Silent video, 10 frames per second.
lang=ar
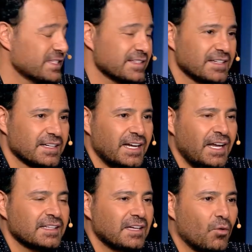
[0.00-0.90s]
بس
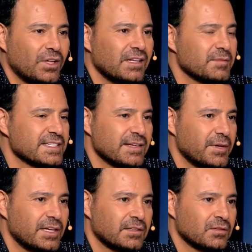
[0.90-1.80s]
نحن تعودنا من
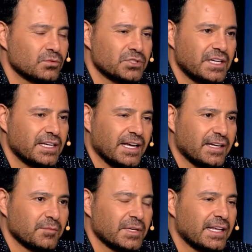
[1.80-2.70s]
زمان وجاي
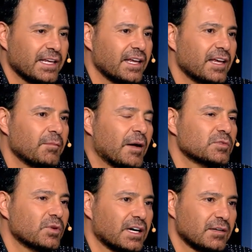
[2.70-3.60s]
يعني من ايام
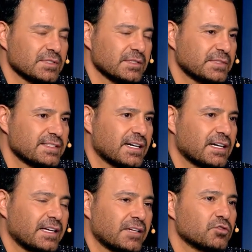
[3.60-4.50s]
عبد الوهاب اذا
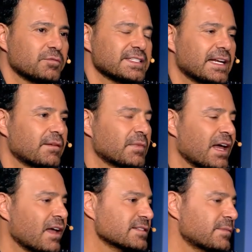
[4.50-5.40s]
بتتذكر يعني شوف مثلا
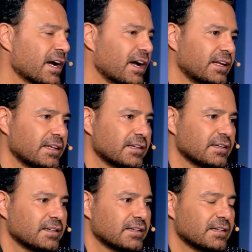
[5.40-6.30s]
من اعظم اغاني
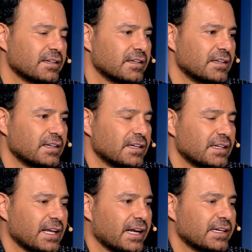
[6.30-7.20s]

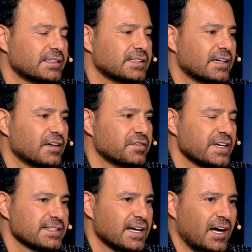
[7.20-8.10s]
اللي غنتها
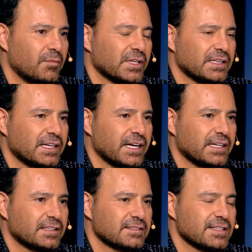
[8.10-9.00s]
فايزه احمد اللي
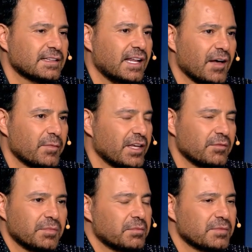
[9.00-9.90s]
كانت ست
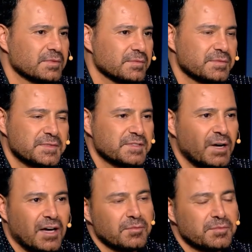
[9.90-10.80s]
الحبايب
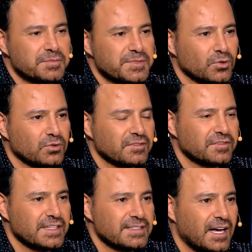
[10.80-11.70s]
بتسمعها بصوت
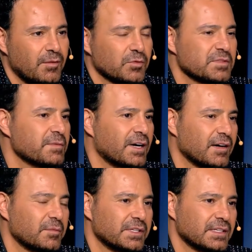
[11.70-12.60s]
فايزه احمد
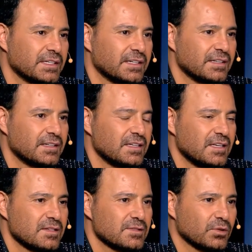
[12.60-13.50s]
بتسمعها
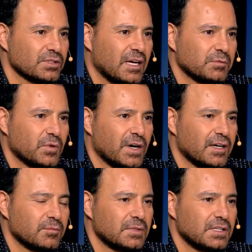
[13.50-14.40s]
بصوت عبد
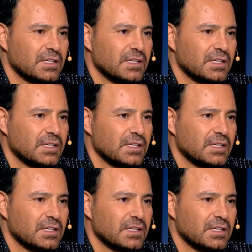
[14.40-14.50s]
الوهاب